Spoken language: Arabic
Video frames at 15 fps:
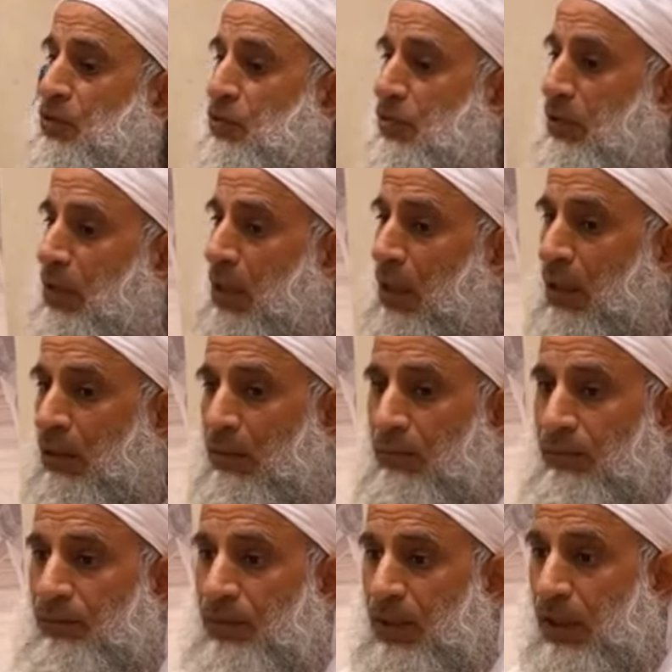شؤونها
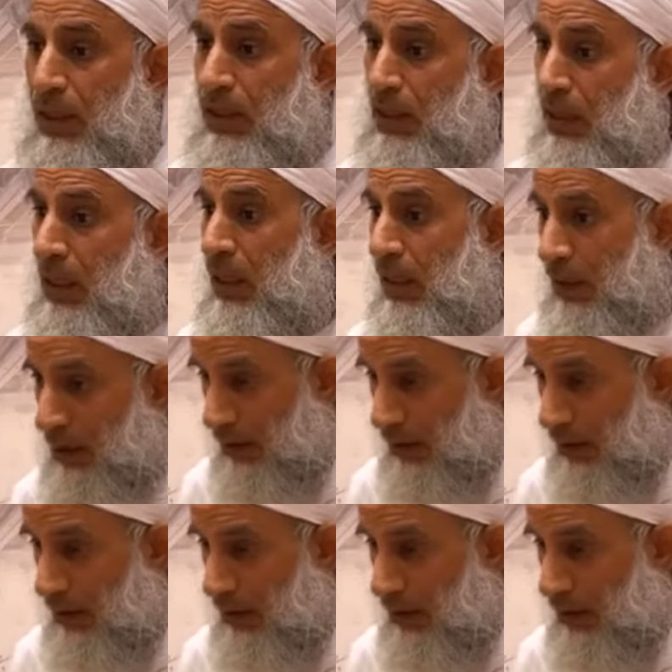جنرال